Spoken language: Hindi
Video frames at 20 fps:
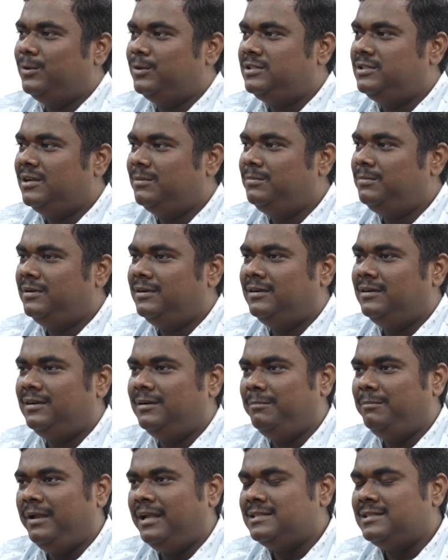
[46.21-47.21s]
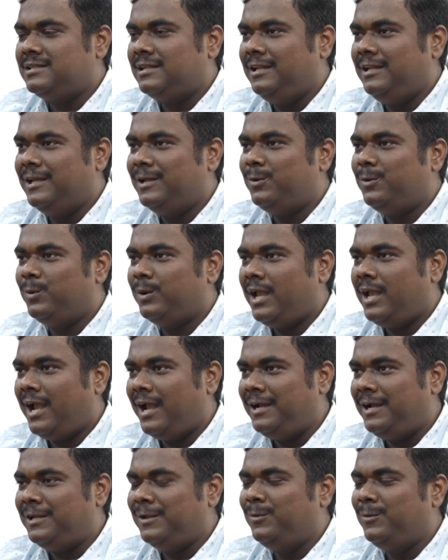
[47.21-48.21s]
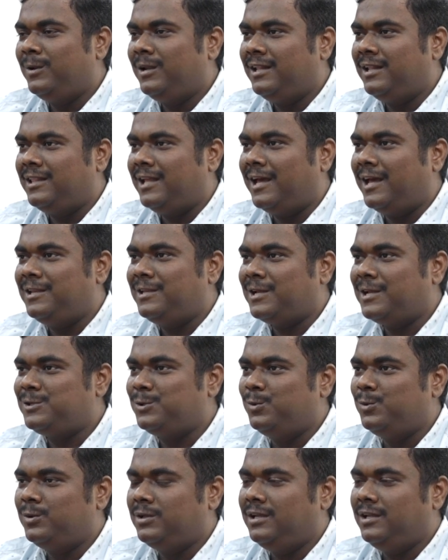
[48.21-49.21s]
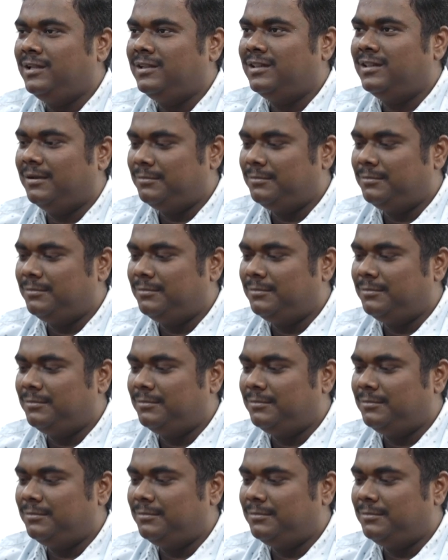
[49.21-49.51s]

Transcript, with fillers: तो जब मेंस क्लियर हो गया इंटरव्यू के लिए तैयारियां शुरू की